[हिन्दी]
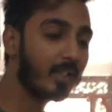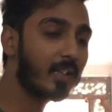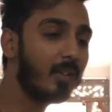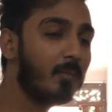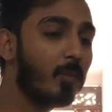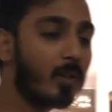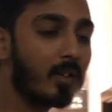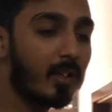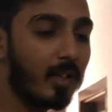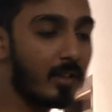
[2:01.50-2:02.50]
कल वो
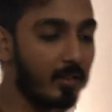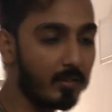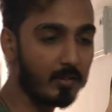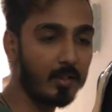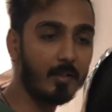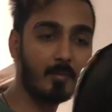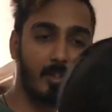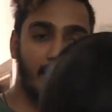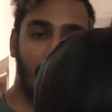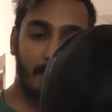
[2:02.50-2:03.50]
करना है
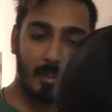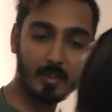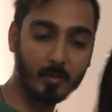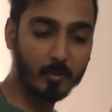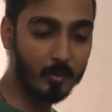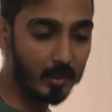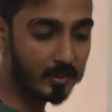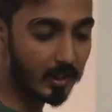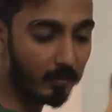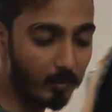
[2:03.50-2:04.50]
मतलब अभी दोनों
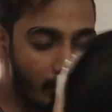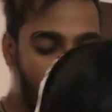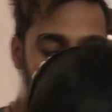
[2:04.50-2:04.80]
को फोटो